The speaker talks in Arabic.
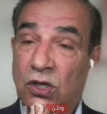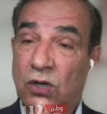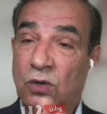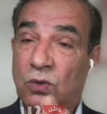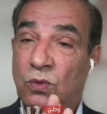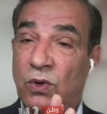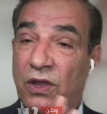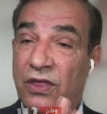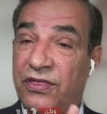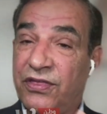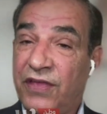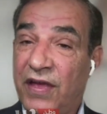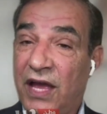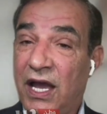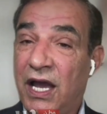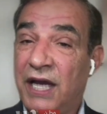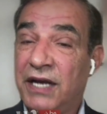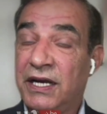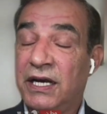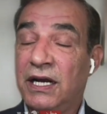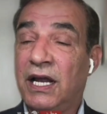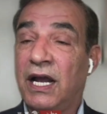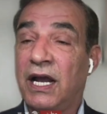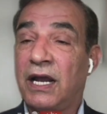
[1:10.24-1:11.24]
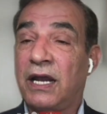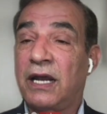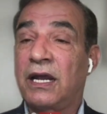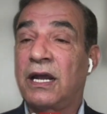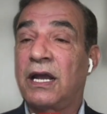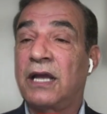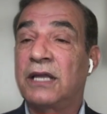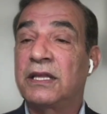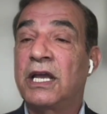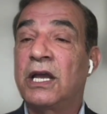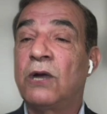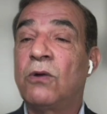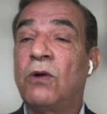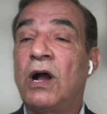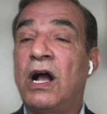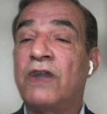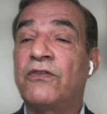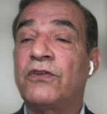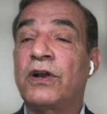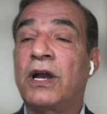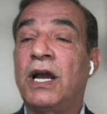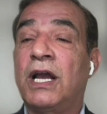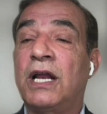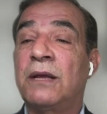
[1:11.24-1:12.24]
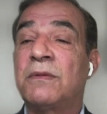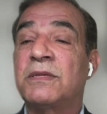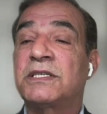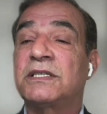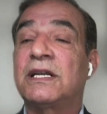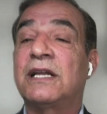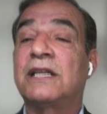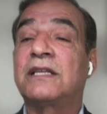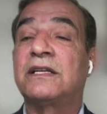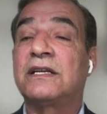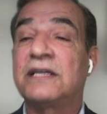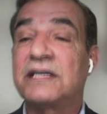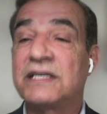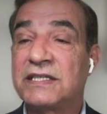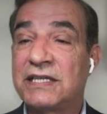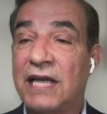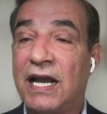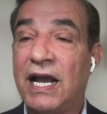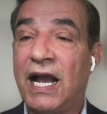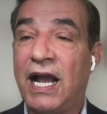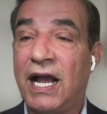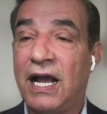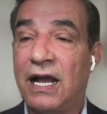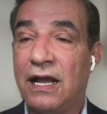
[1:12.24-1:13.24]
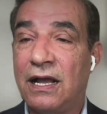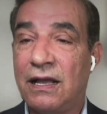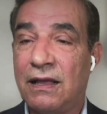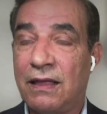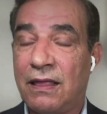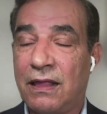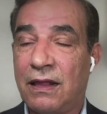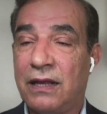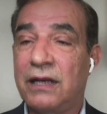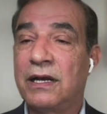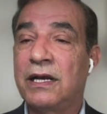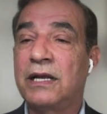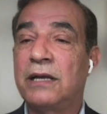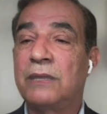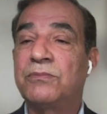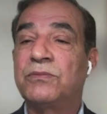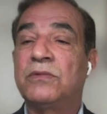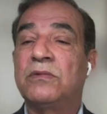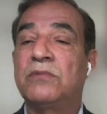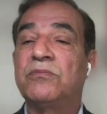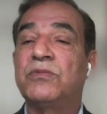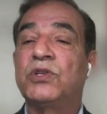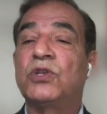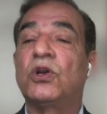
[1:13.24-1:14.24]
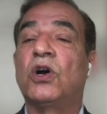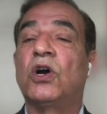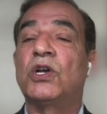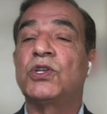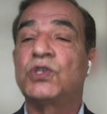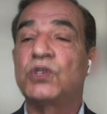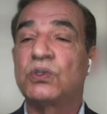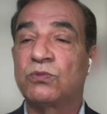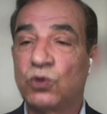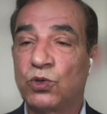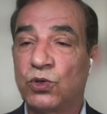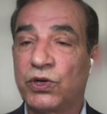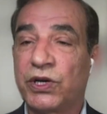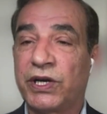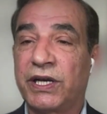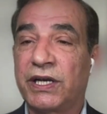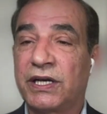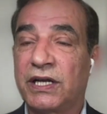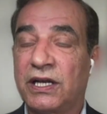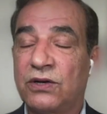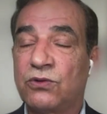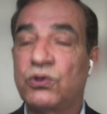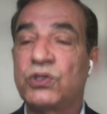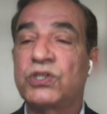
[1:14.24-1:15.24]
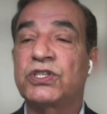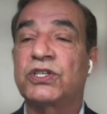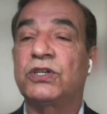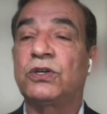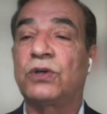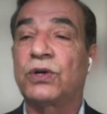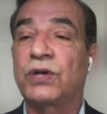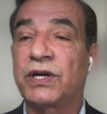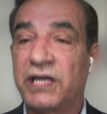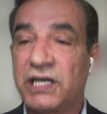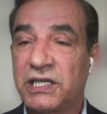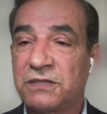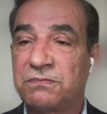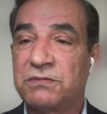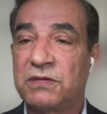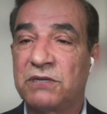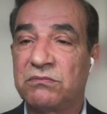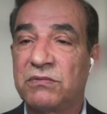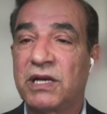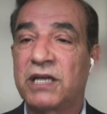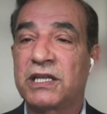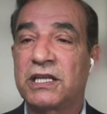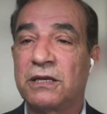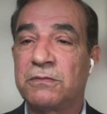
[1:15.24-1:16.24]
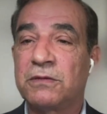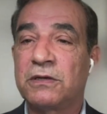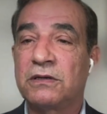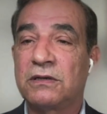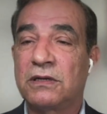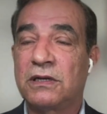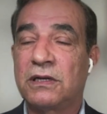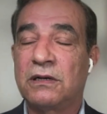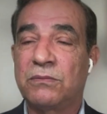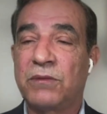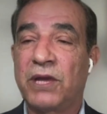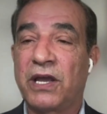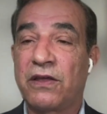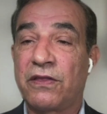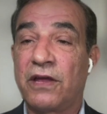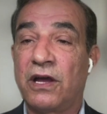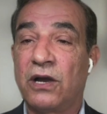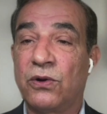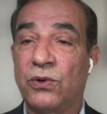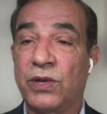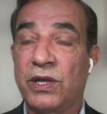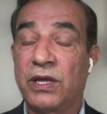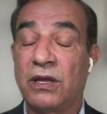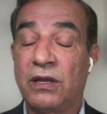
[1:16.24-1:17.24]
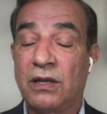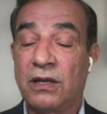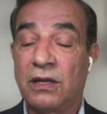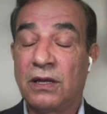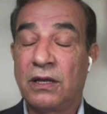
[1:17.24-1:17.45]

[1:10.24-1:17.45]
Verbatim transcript: والثاني الحقيقه ده يوافق على مساله الازاحه اللي بدوها الجمهوريين انه يعني يزيحوا الرئيس من المكتب البيضاوي